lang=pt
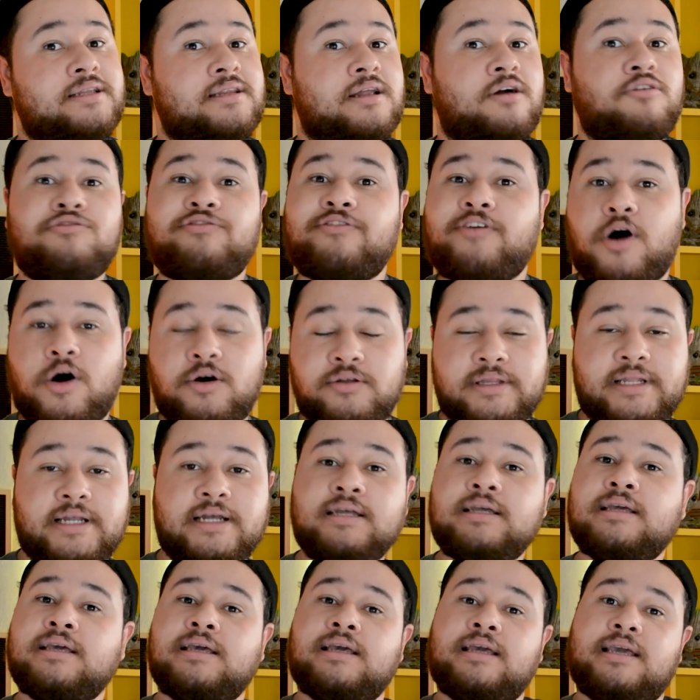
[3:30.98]
não
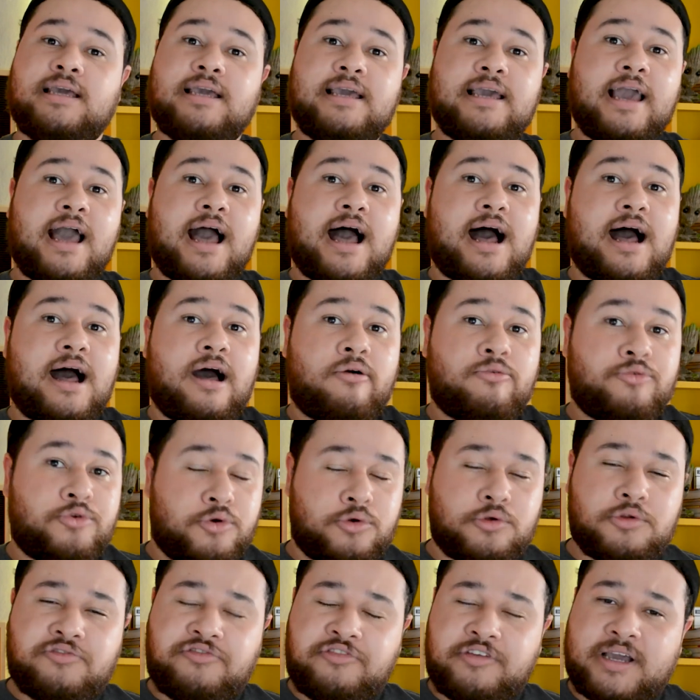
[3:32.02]
volta, e a
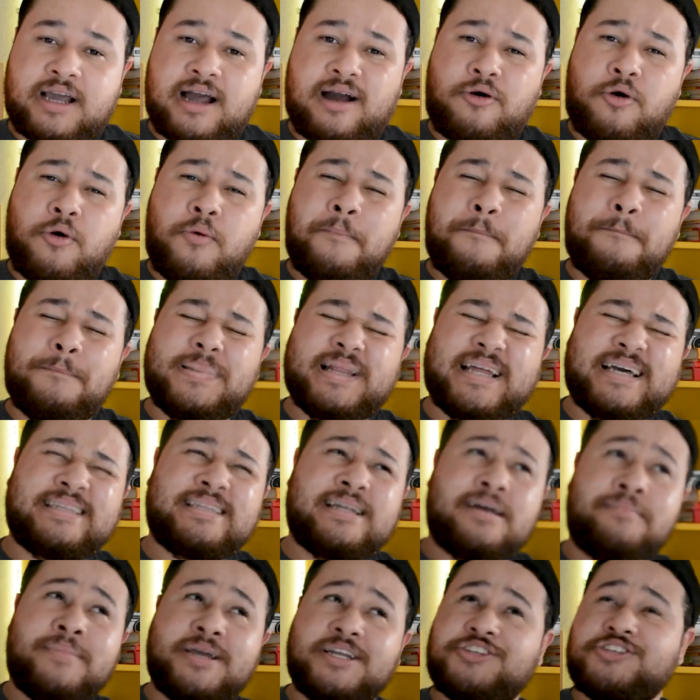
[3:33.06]
Rue fica
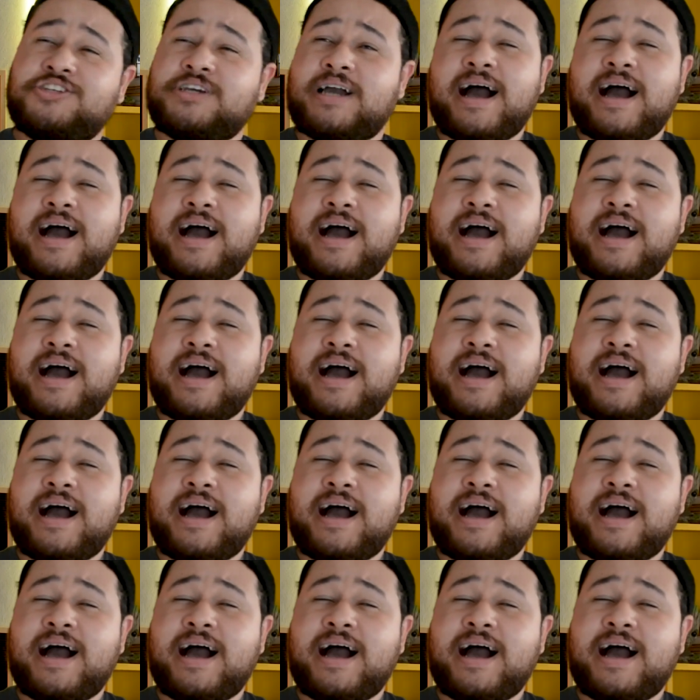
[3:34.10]
completamente